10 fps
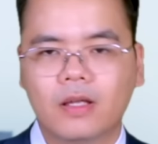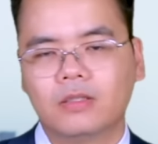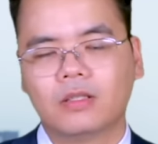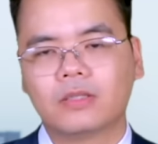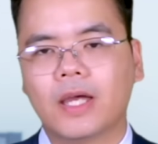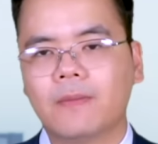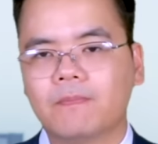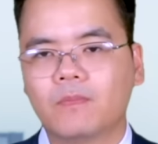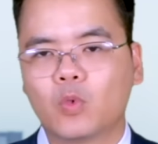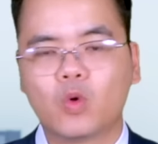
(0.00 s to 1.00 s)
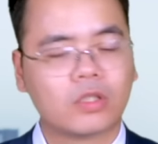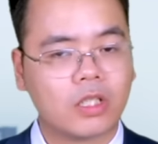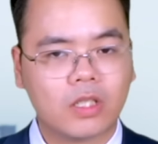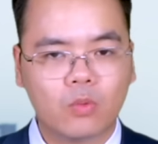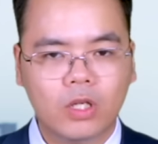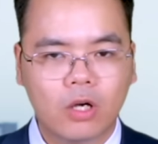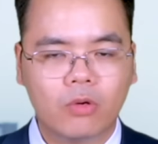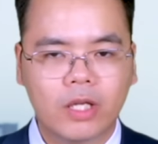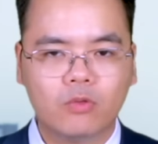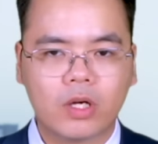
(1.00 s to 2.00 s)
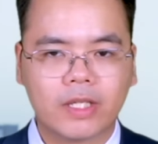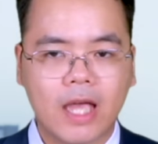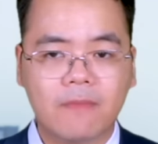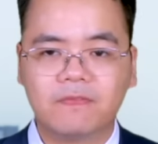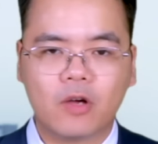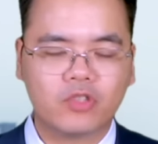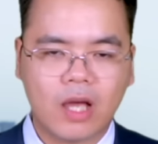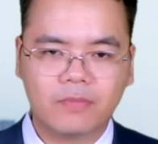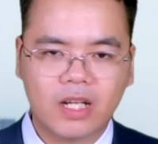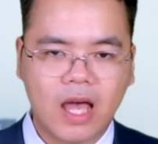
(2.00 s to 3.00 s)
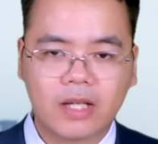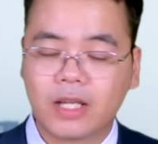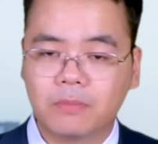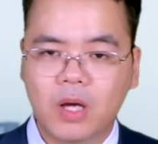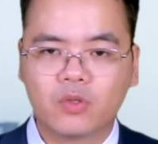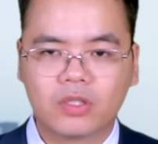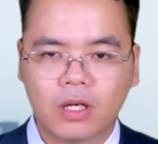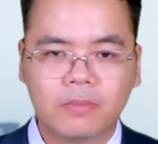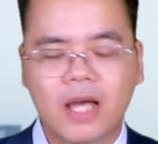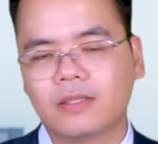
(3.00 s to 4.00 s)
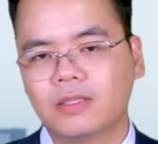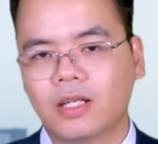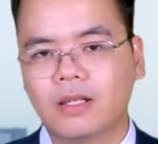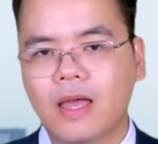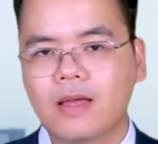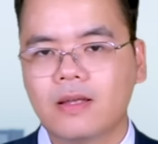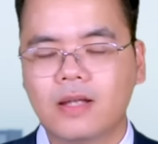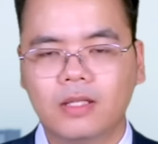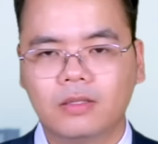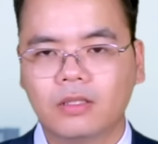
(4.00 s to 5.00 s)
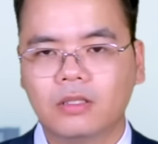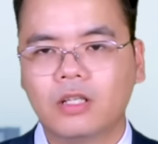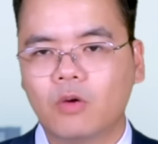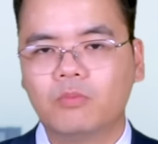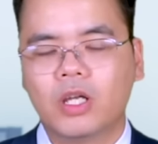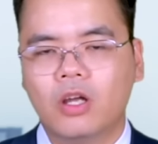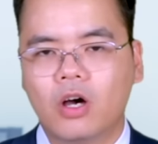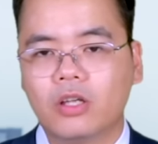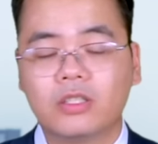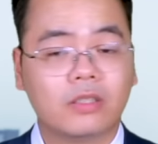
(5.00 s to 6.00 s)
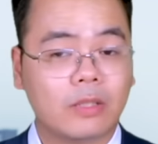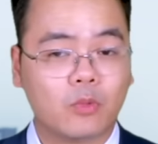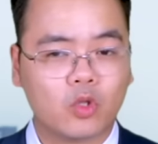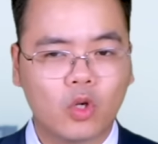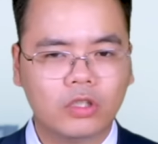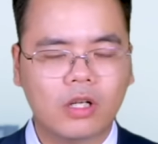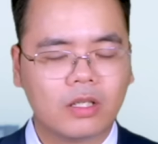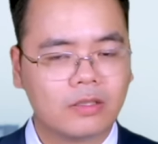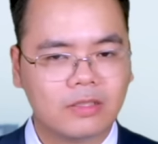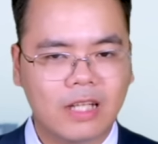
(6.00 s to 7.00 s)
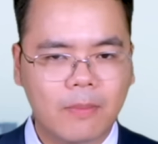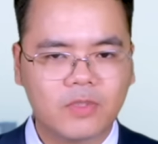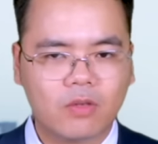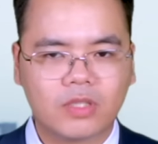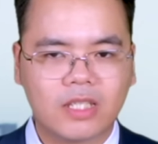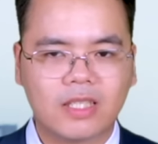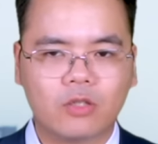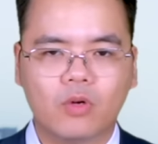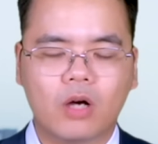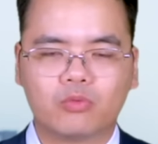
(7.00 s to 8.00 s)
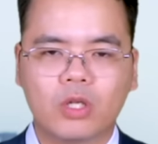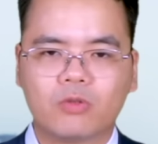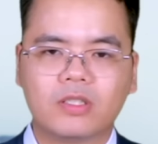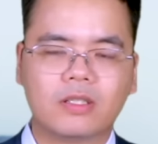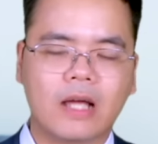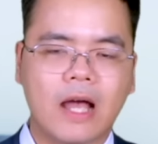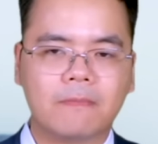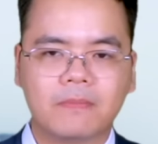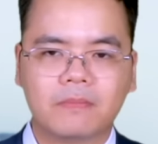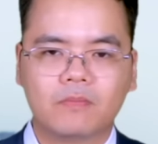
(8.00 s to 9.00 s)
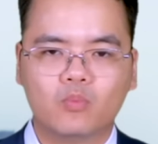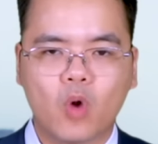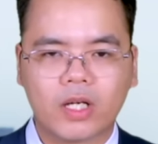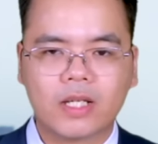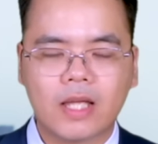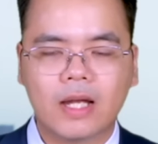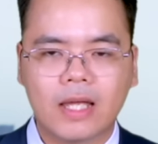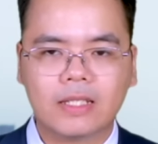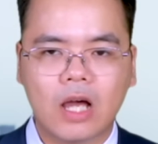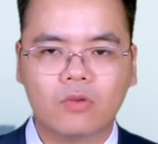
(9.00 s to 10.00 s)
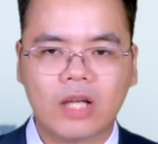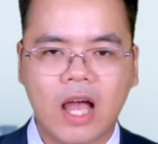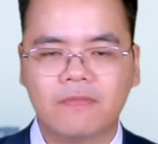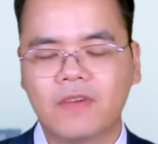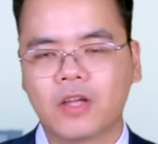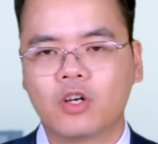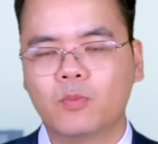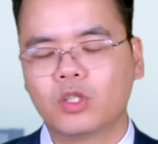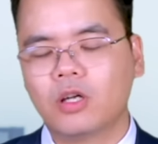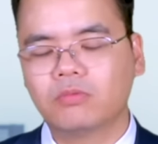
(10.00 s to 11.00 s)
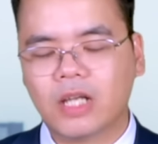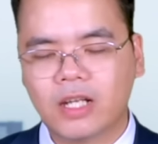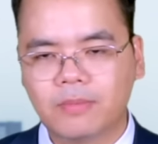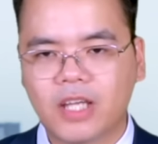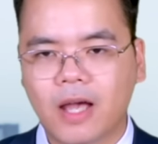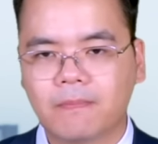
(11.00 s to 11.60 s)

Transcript: Thực tế, cuộc tấn công liều lĩnh của Kyiv vào trạm radar cảnh báo sớm hạt nhân đã tự động biến họ trở thành một đối tượng nằm trong danh sách của học thuyết quân sự Nga, buộc các nhà lãnh đạo Nga phải có một động thái đáp trả.